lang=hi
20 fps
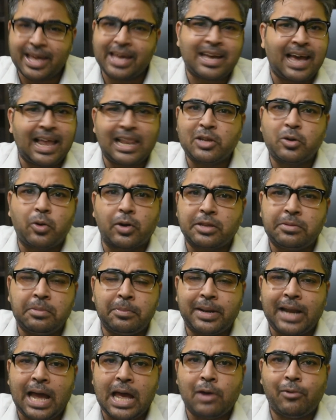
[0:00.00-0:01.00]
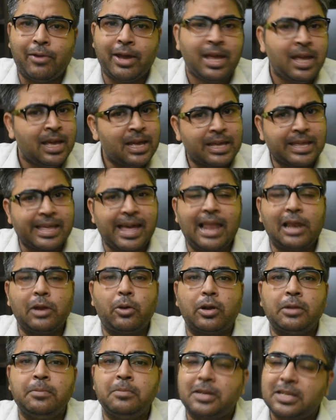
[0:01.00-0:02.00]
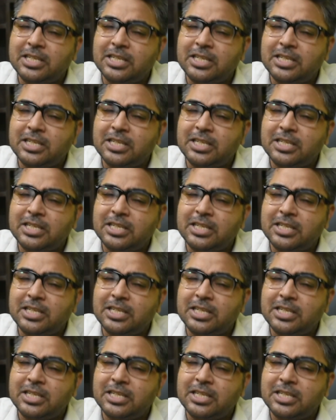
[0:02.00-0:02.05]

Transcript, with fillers: एक एल्गोरिथम बनाए हुए हैं ये एल्गोरिथम